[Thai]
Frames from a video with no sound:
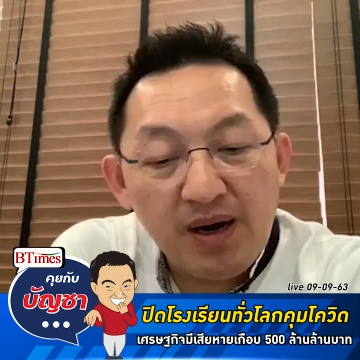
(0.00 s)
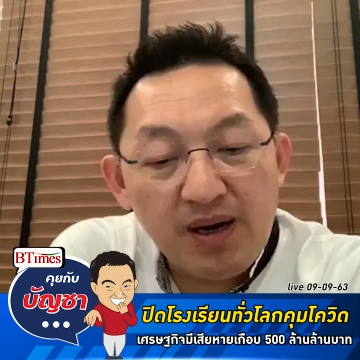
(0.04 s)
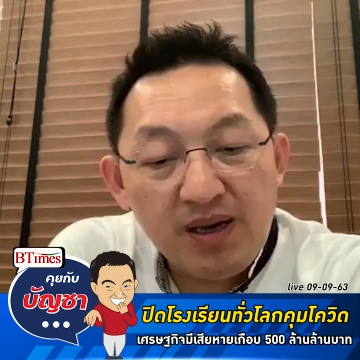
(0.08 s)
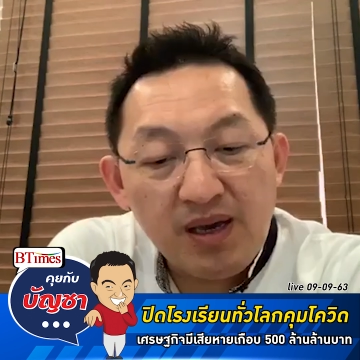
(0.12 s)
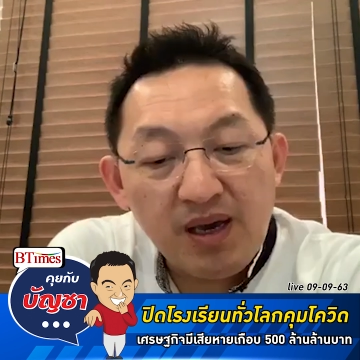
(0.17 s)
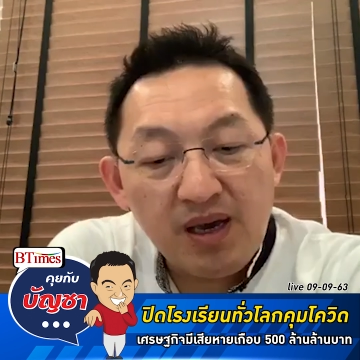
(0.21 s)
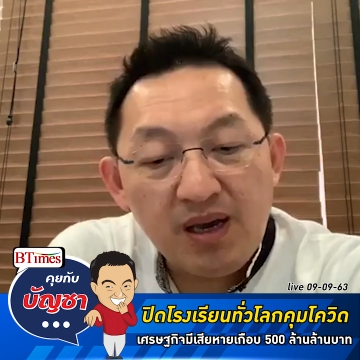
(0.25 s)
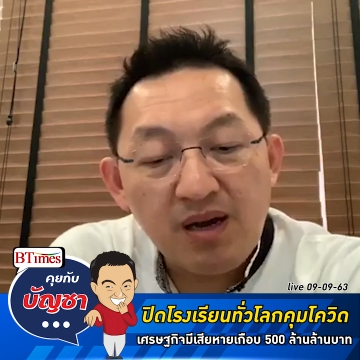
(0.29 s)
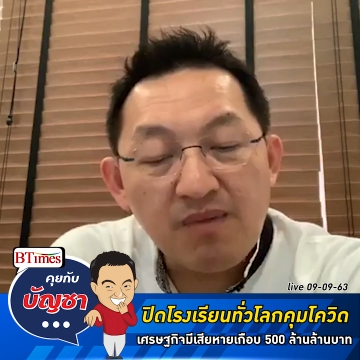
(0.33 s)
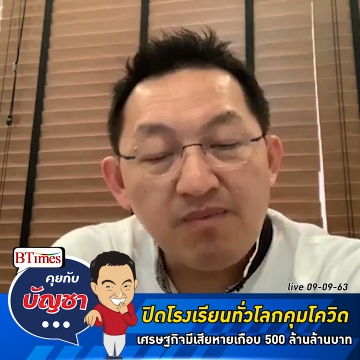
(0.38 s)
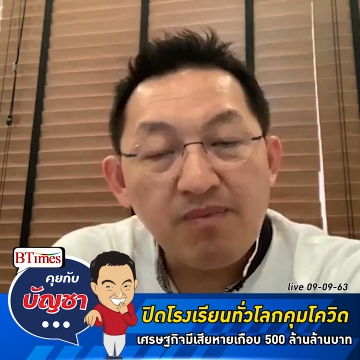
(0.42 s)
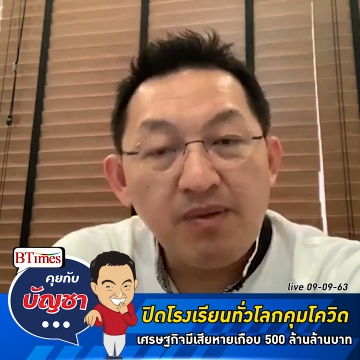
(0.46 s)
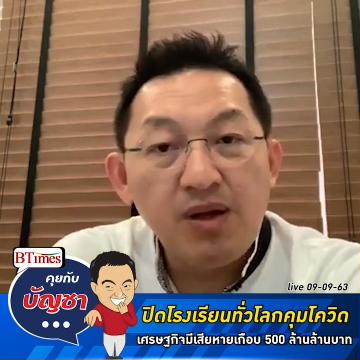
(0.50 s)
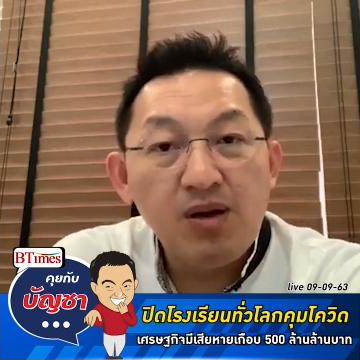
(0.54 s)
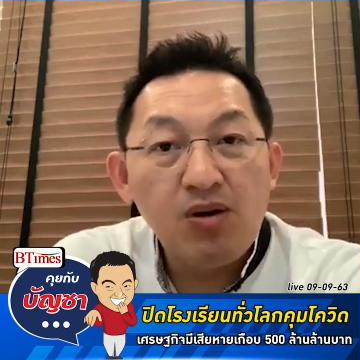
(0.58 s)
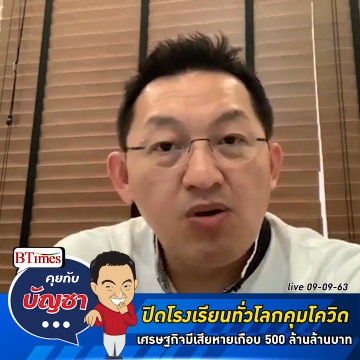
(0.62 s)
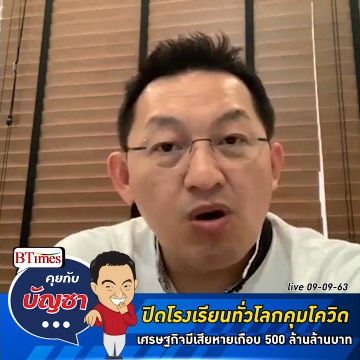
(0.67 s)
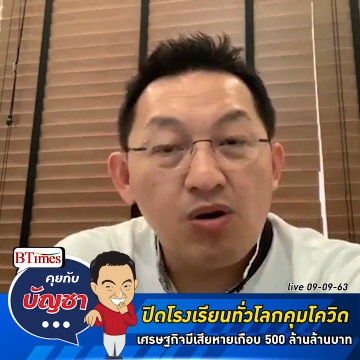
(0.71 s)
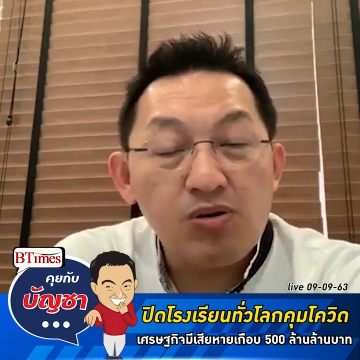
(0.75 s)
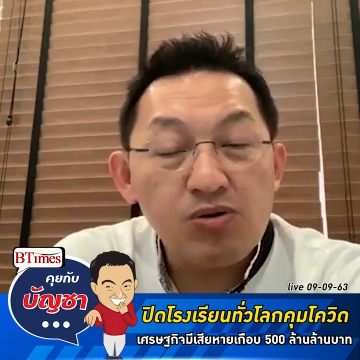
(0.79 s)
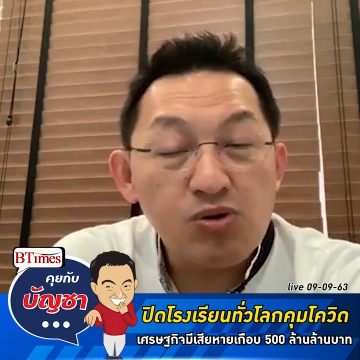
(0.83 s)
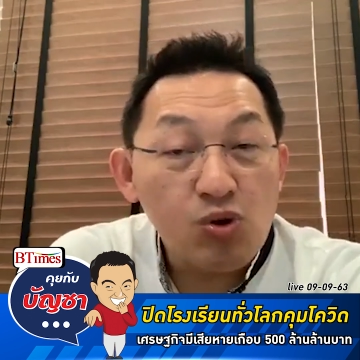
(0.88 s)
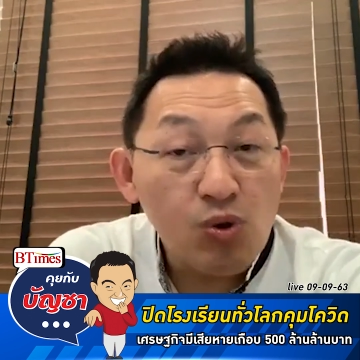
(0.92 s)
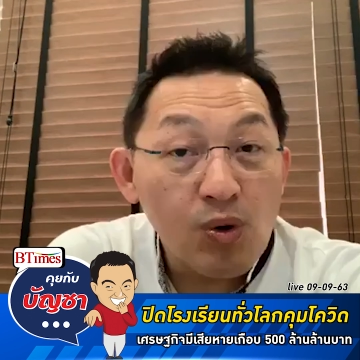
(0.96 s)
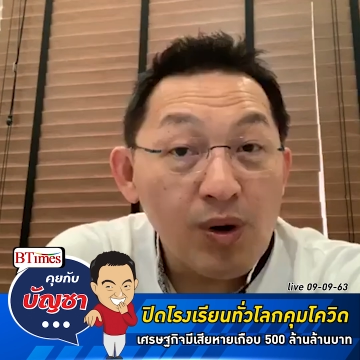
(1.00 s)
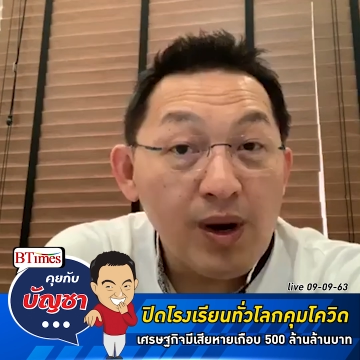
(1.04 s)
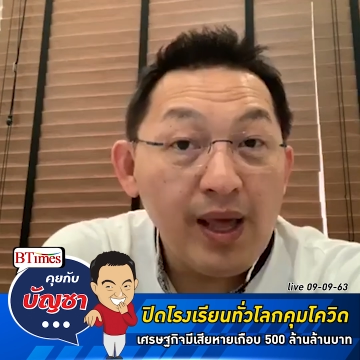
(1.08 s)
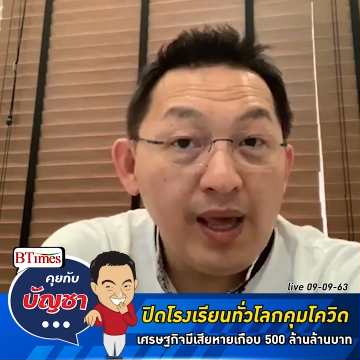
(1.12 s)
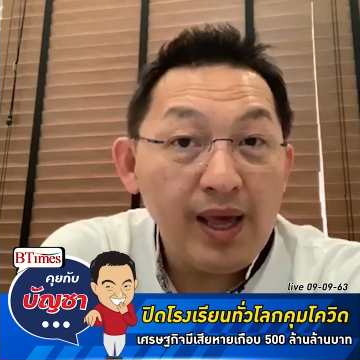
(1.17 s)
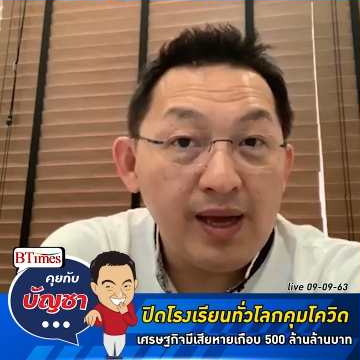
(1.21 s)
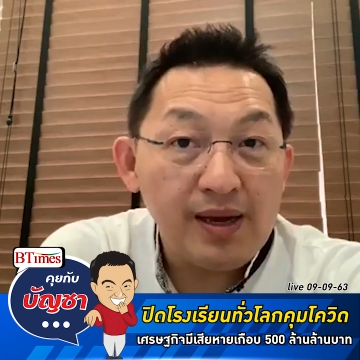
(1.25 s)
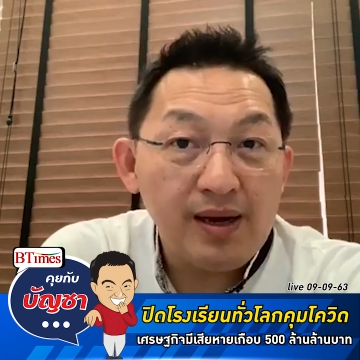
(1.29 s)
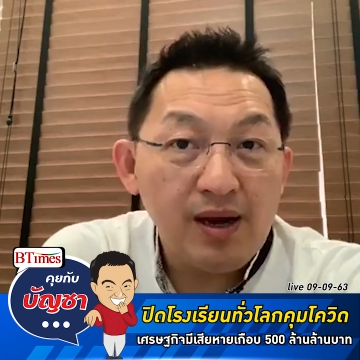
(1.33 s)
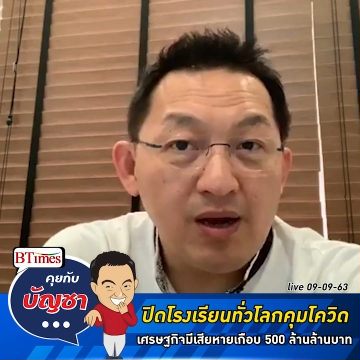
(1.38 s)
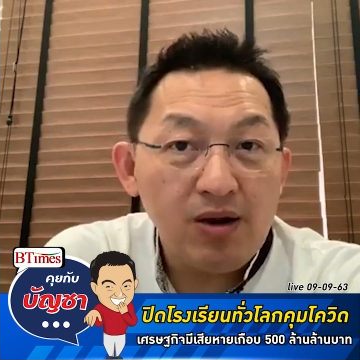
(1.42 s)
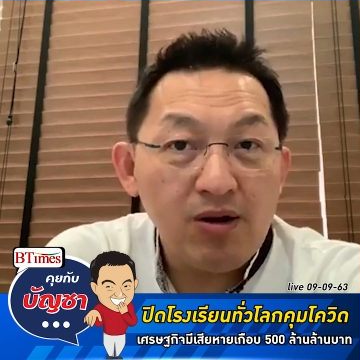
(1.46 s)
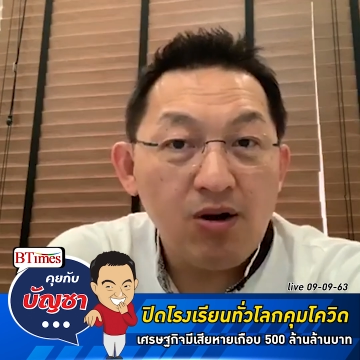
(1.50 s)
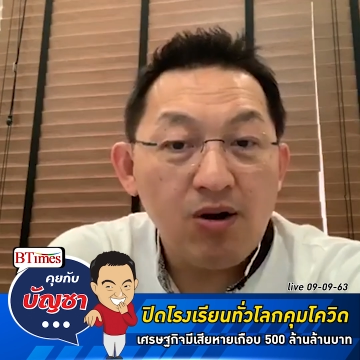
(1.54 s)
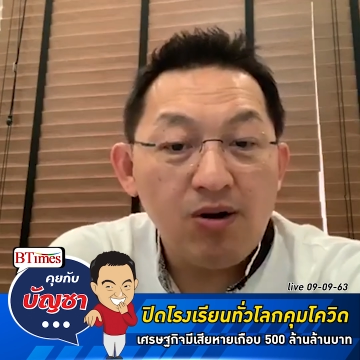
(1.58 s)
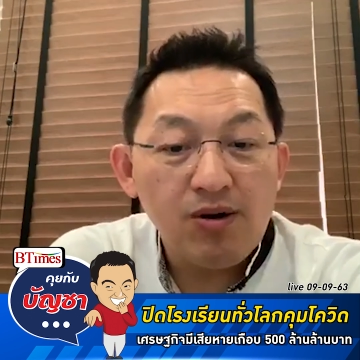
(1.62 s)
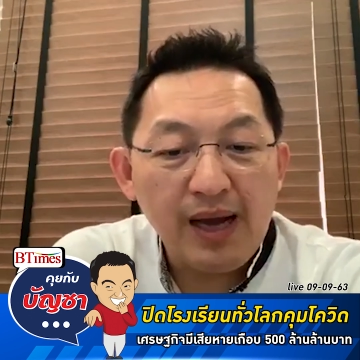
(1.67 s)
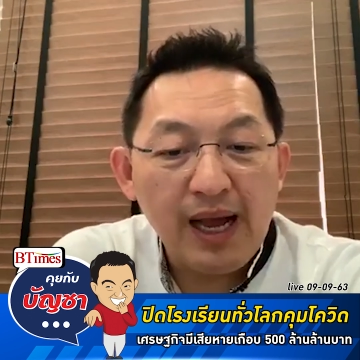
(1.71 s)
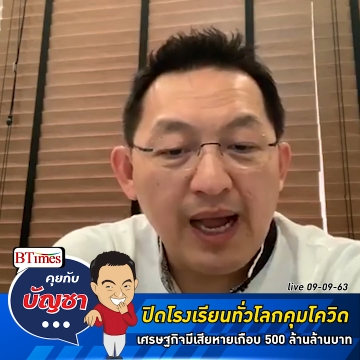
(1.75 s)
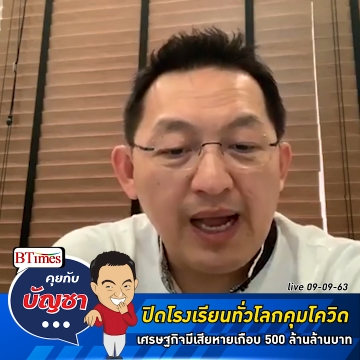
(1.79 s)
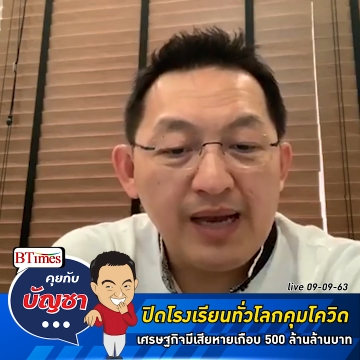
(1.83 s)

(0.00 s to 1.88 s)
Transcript: ยเกี่ยวกับเรื่องของตัวเลขแล้วก็